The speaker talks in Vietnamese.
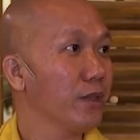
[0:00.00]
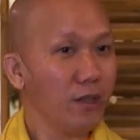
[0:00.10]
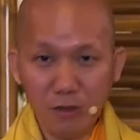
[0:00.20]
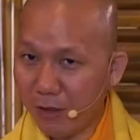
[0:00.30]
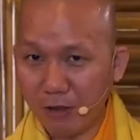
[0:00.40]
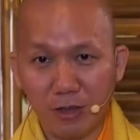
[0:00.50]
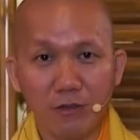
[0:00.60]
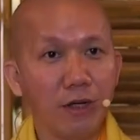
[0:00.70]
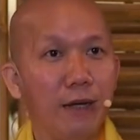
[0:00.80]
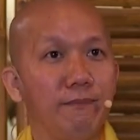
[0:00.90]
cứ vào
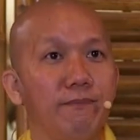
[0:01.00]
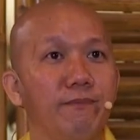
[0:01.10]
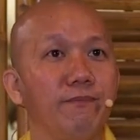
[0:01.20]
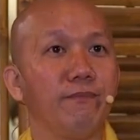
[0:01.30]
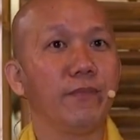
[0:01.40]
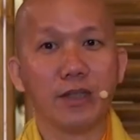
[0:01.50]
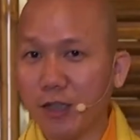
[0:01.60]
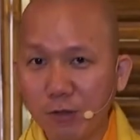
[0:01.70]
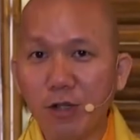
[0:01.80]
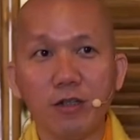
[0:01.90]
thực pháp mà tới
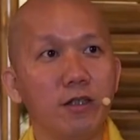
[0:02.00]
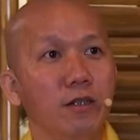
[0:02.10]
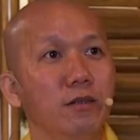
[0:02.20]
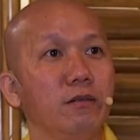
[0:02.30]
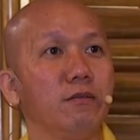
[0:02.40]
lúc đó là tính